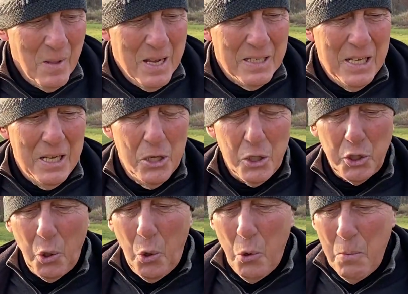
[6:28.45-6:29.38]
die hier
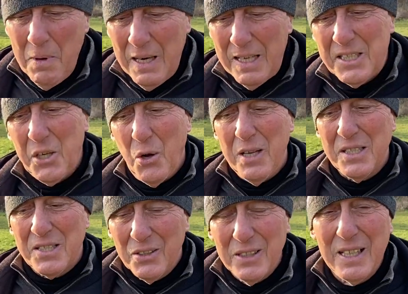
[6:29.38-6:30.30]
Strom erzeugen,
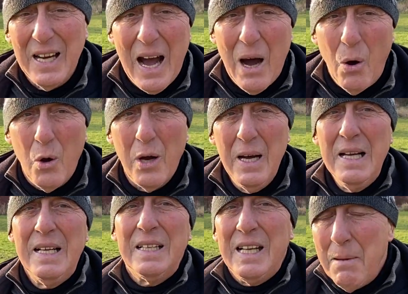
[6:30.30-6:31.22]
sondern auch
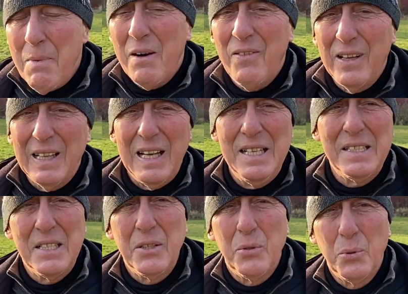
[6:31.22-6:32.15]

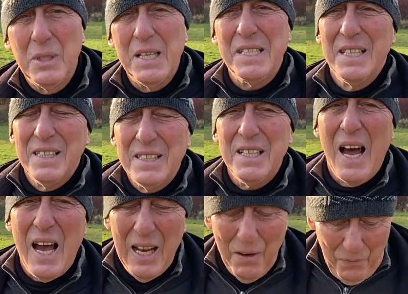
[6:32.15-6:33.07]
Klimawandelinstitute sind ein Teil